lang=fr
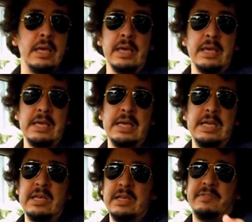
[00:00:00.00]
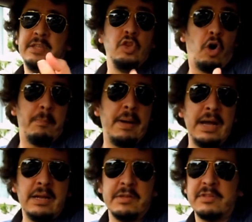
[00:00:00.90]
Et et, c'est
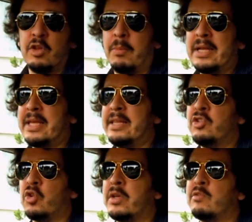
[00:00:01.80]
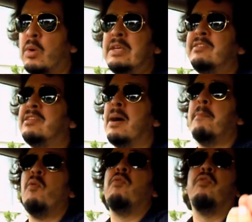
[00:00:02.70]
normal, c'est normal qu'il y ait des gens qui soient
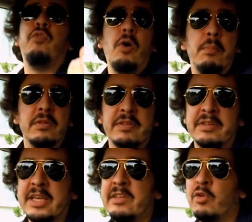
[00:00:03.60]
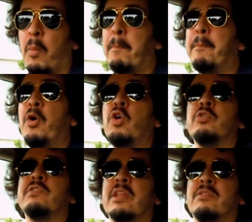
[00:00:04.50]
islamophobes, c'est-à-dire qu'ils ont peur
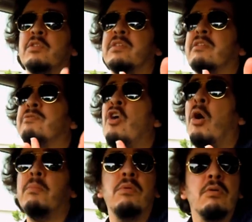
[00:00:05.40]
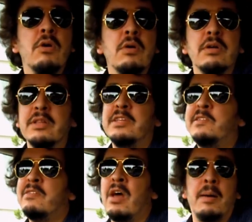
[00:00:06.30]
de cette, cette forme euh,
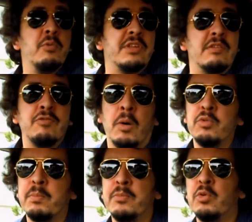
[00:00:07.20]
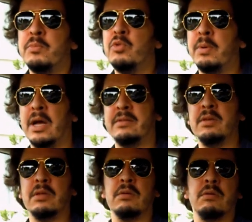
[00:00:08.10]
d'islam ou cette forme de,
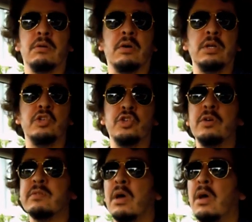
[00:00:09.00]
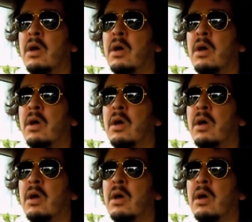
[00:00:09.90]
pratique euh, religieuse.